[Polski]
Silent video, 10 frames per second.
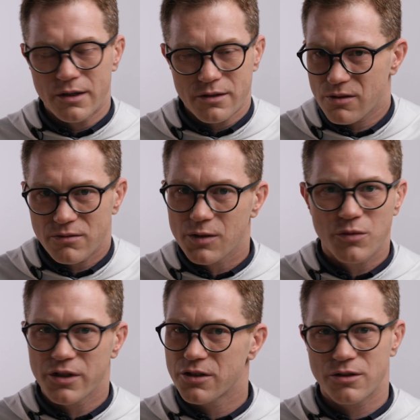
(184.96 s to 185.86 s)
są nad
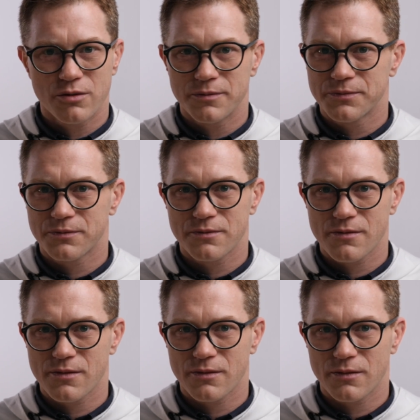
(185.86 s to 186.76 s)
moje siły.
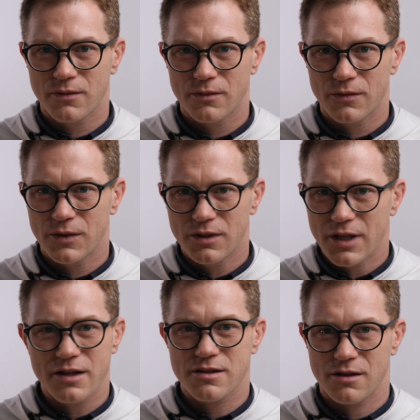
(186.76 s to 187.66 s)

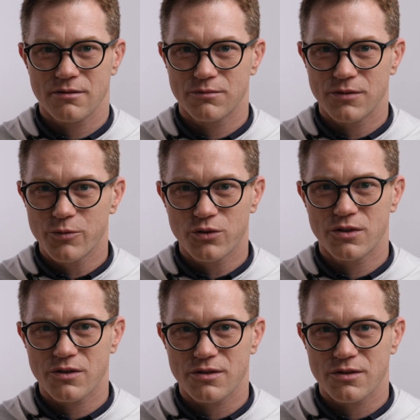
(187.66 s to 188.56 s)
Nie chcę, mam już
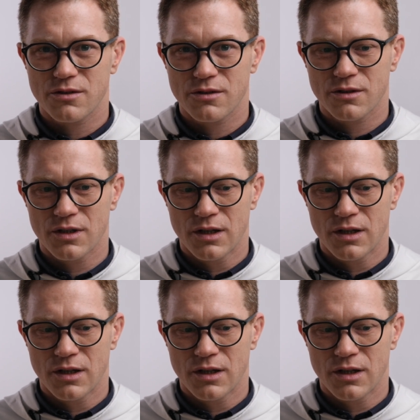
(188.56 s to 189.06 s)
dosyć.